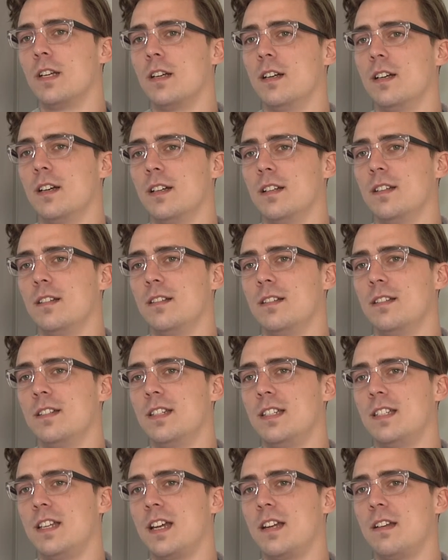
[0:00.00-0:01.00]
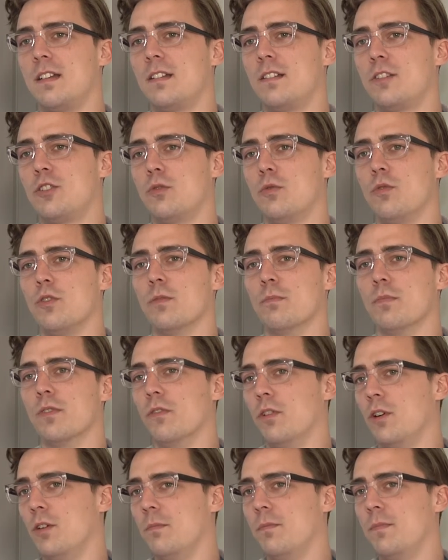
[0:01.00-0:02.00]
ein Designstudium
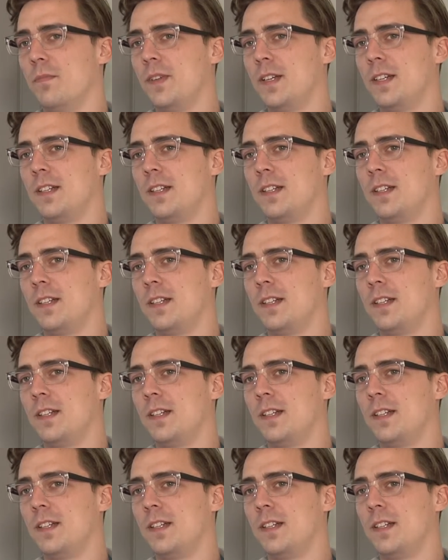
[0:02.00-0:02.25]
beworben.